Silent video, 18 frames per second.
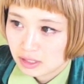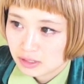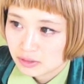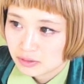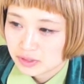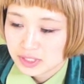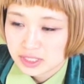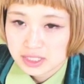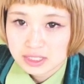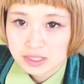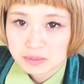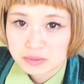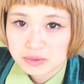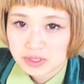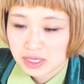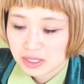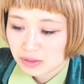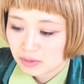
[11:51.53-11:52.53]
初心者
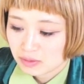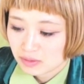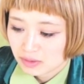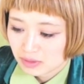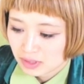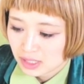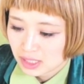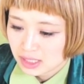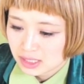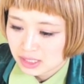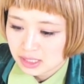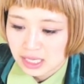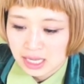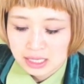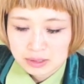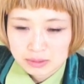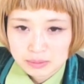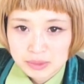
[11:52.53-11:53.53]
向けので
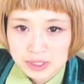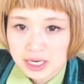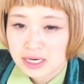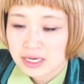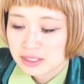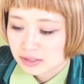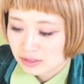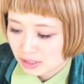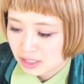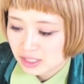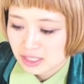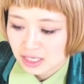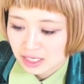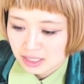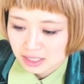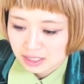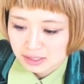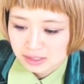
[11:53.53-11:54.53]
あのミラーレス一
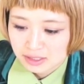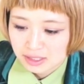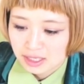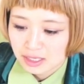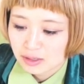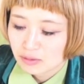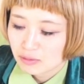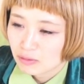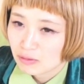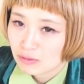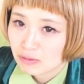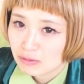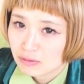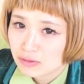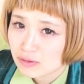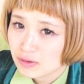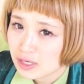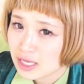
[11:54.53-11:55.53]
眼です結構
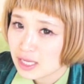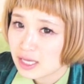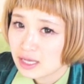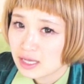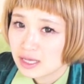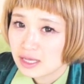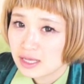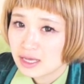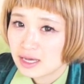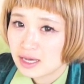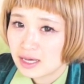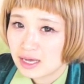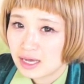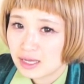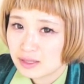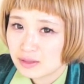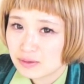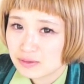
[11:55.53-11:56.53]
本当に
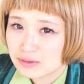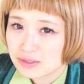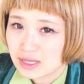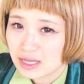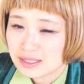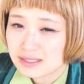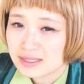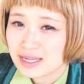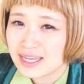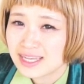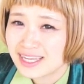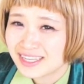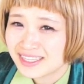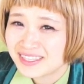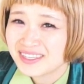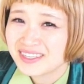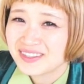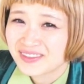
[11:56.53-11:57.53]
あの扱いや
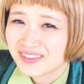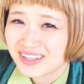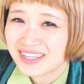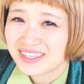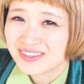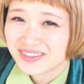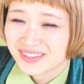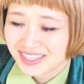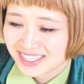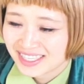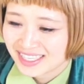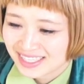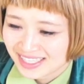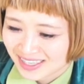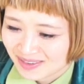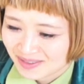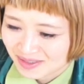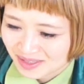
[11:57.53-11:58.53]
すいので初心者
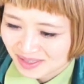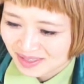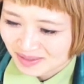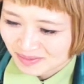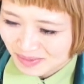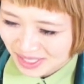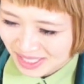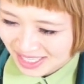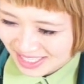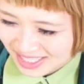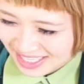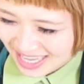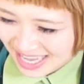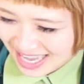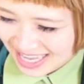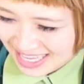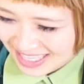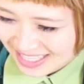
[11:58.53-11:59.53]
さんおすすめです
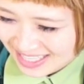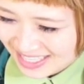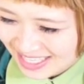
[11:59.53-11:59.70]
はい